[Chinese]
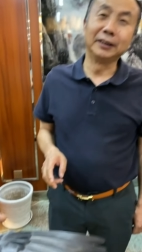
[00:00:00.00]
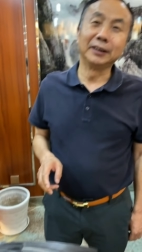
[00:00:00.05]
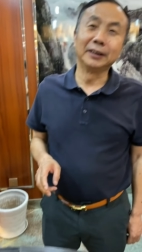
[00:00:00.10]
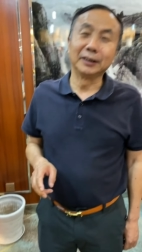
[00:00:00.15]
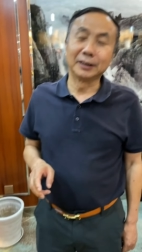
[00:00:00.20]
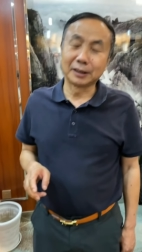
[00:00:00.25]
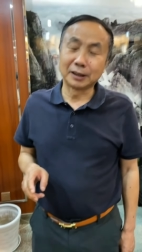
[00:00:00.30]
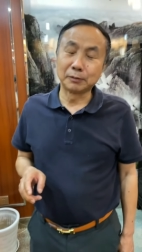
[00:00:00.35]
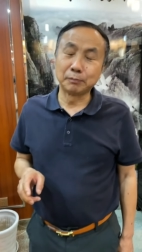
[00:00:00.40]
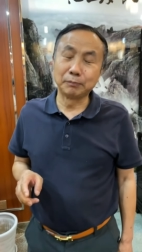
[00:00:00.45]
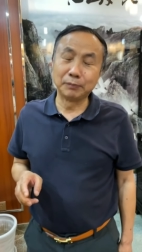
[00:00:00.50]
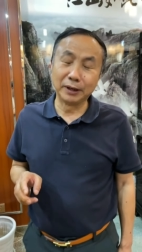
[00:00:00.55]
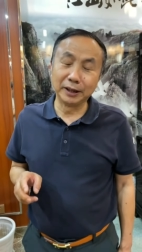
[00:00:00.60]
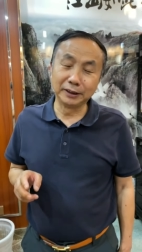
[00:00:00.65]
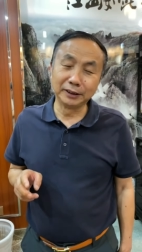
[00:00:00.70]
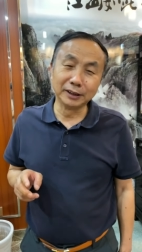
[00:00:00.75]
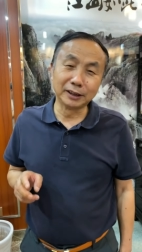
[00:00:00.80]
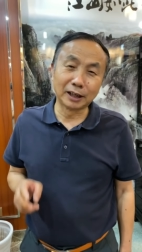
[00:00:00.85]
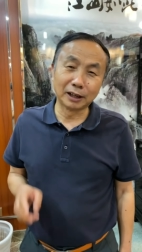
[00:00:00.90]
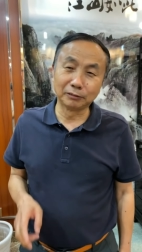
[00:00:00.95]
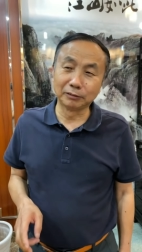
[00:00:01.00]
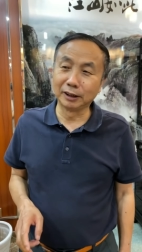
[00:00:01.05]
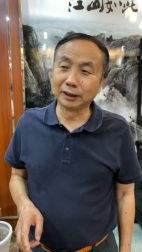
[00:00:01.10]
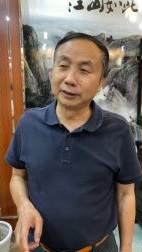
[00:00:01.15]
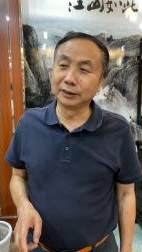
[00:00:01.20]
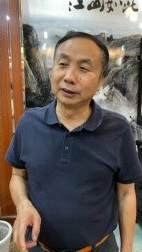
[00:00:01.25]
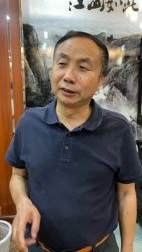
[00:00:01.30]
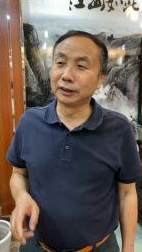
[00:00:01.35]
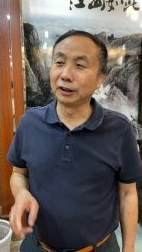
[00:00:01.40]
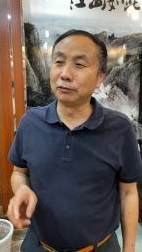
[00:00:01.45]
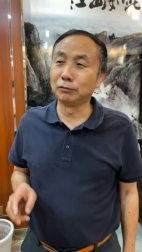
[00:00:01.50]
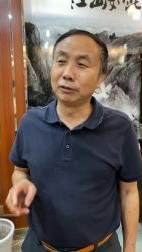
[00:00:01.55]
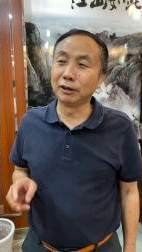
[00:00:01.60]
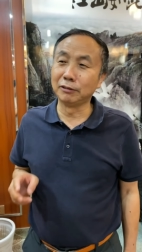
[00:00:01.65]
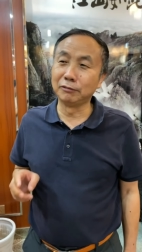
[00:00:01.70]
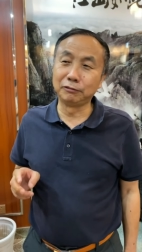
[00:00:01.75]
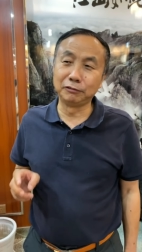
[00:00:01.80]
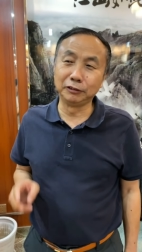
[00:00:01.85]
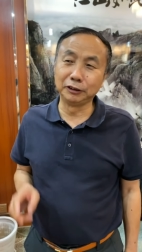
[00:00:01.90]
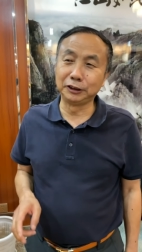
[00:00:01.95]
嗯，北京开放者在武
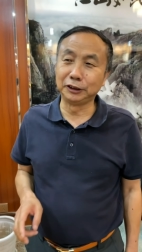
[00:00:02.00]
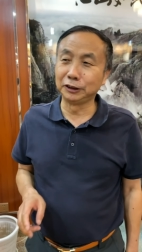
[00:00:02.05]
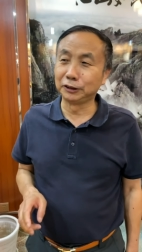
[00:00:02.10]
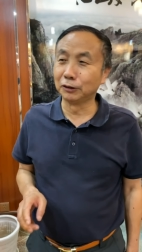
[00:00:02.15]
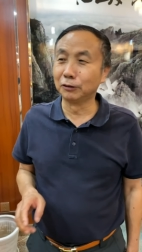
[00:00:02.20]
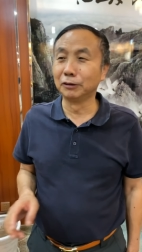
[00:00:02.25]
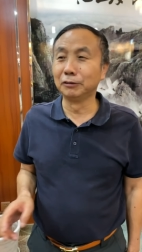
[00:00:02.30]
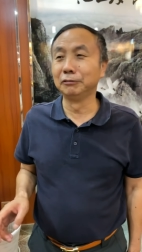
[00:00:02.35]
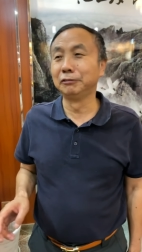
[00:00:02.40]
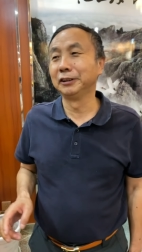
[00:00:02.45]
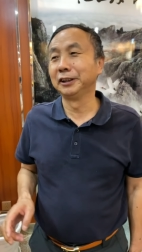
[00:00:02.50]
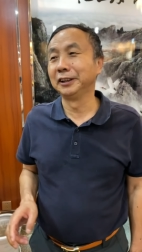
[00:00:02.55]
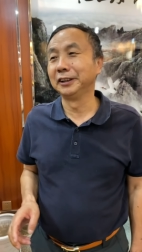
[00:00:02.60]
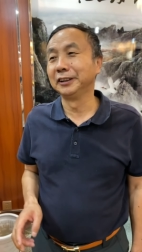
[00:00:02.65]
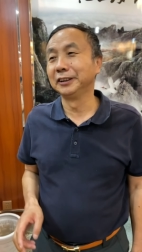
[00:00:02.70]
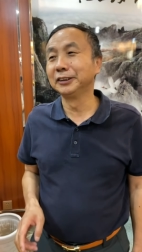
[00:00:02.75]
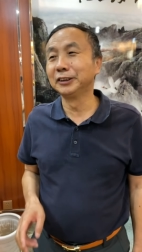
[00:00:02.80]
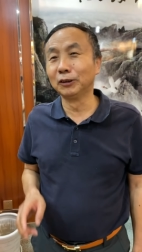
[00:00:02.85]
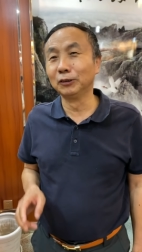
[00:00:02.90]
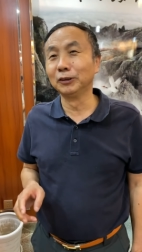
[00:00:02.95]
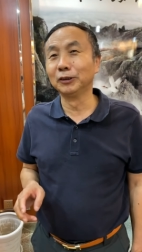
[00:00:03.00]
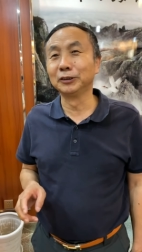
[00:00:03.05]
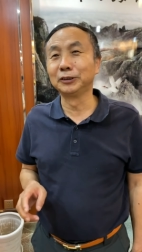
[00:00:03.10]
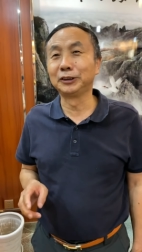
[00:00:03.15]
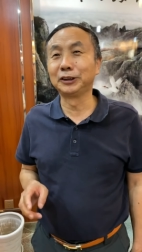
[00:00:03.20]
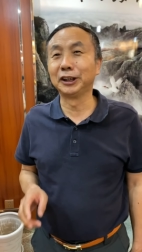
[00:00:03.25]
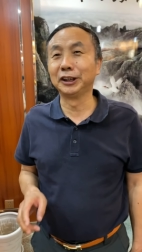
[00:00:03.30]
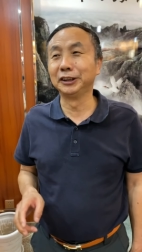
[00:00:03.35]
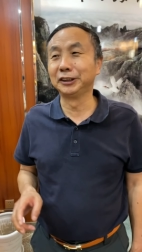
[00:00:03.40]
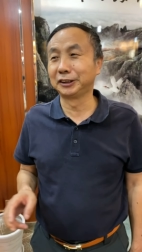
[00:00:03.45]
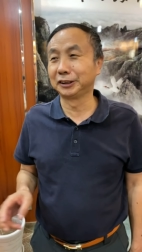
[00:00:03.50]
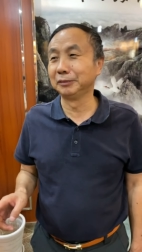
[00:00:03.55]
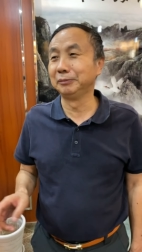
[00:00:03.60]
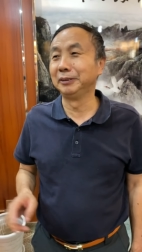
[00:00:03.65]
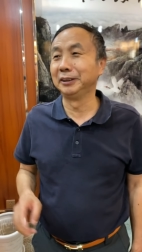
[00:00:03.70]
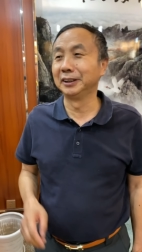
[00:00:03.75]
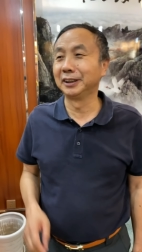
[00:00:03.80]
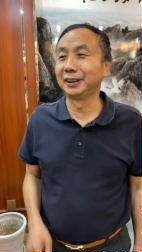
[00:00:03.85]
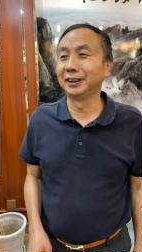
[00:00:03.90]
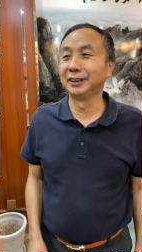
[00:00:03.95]
汉夫妻都能飞，都有前十
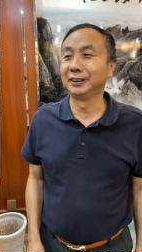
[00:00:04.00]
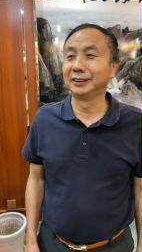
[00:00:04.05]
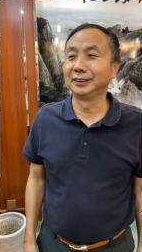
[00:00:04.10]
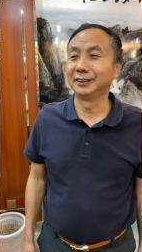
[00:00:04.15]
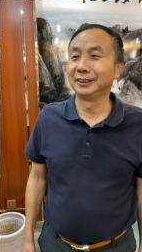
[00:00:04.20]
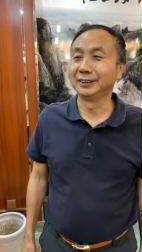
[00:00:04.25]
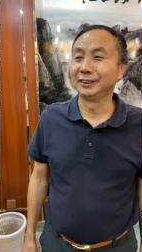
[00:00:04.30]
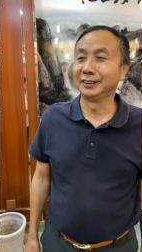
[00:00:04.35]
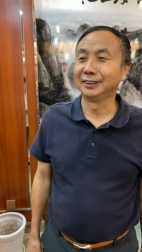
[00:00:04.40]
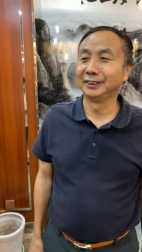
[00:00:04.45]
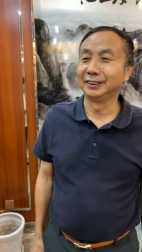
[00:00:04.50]
名的鸽子。好